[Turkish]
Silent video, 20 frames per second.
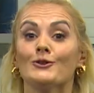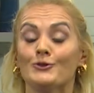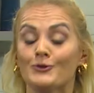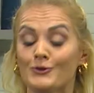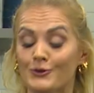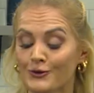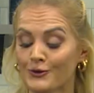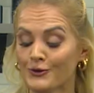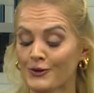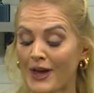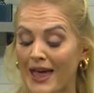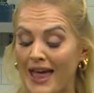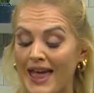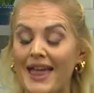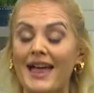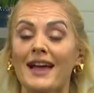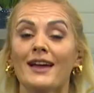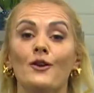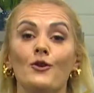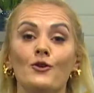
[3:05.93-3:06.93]
Çünkü
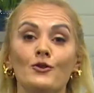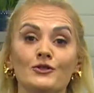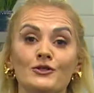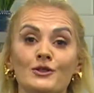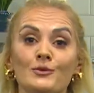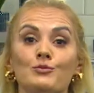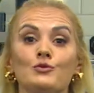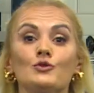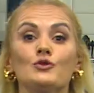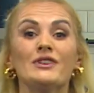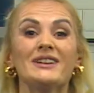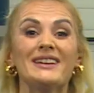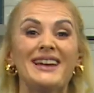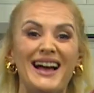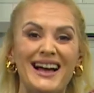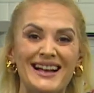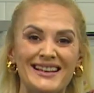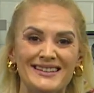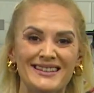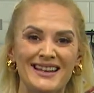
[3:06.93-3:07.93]
eğer önce bunları
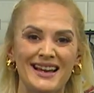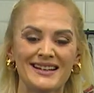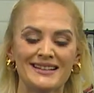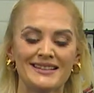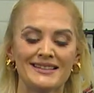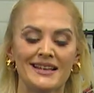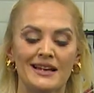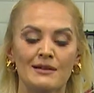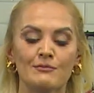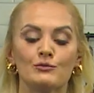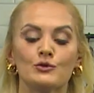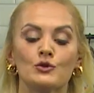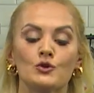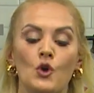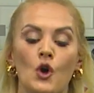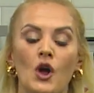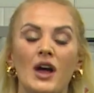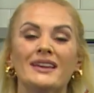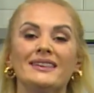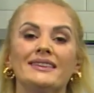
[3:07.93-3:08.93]
atarsam
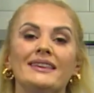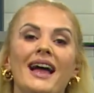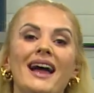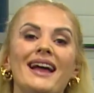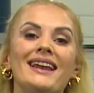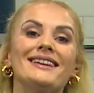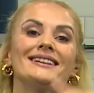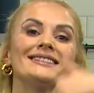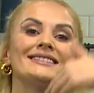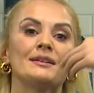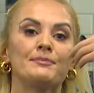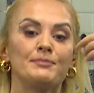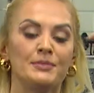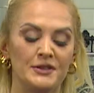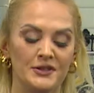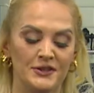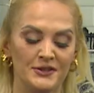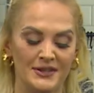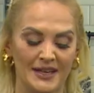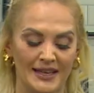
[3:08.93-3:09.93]
soğanlarla da
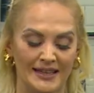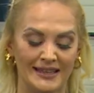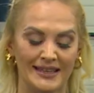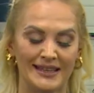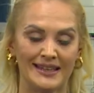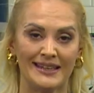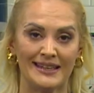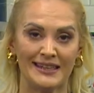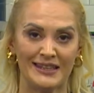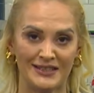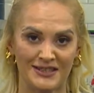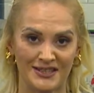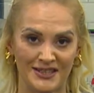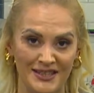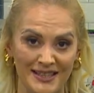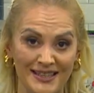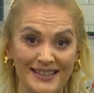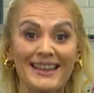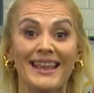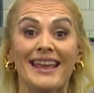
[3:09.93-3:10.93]
pişecekleri
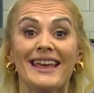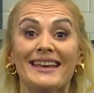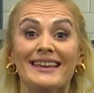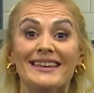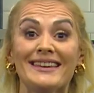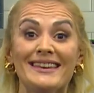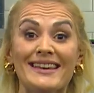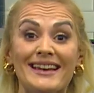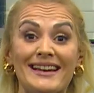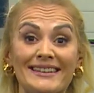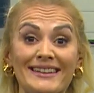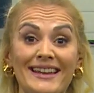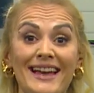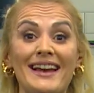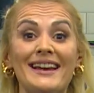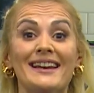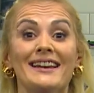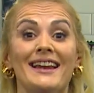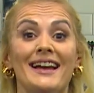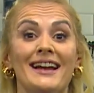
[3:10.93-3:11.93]
için
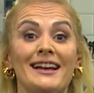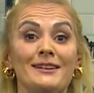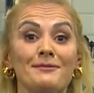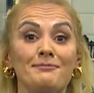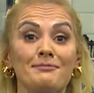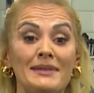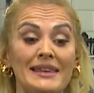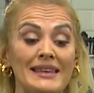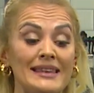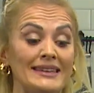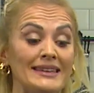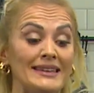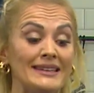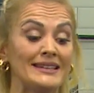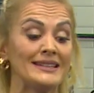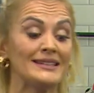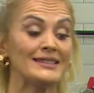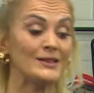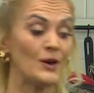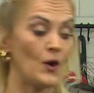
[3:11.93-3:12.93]
yanarlar
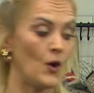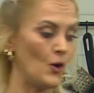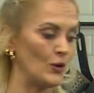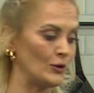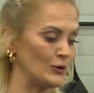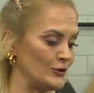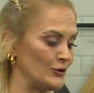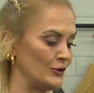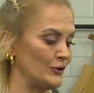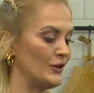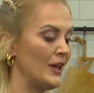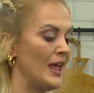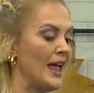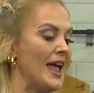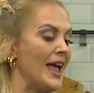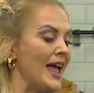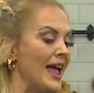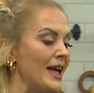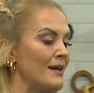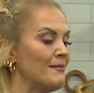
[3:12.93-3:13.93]
bilginiz olsun.
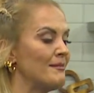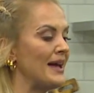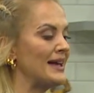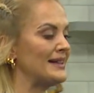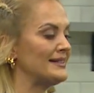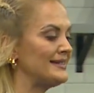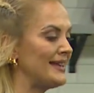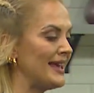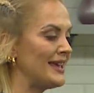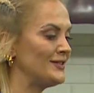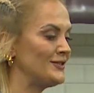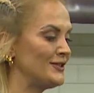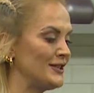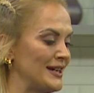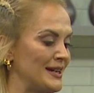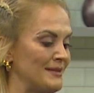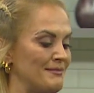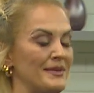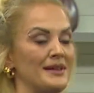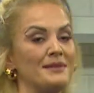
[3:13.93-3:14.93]
Hemen
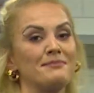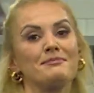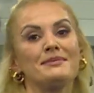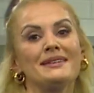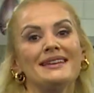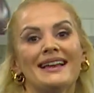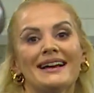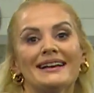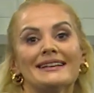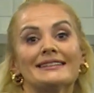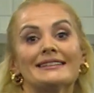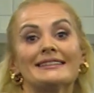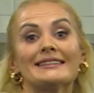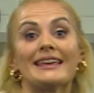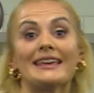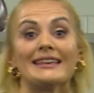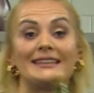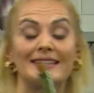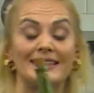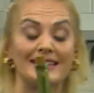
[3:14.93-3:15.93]
tencereme biraz
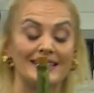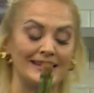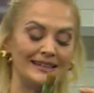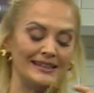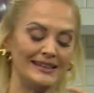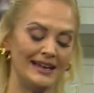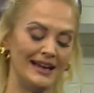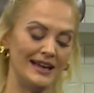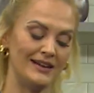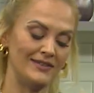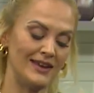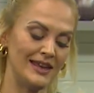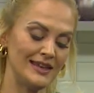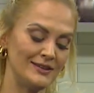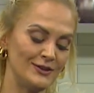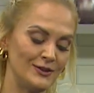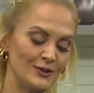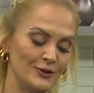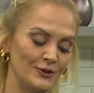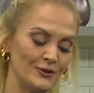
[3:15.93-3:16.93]
zeytinyağı ilave
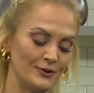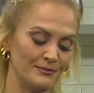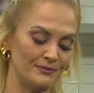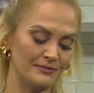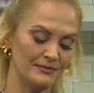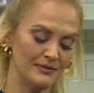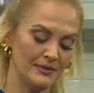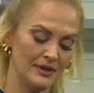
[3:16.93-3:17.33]
ediyorum.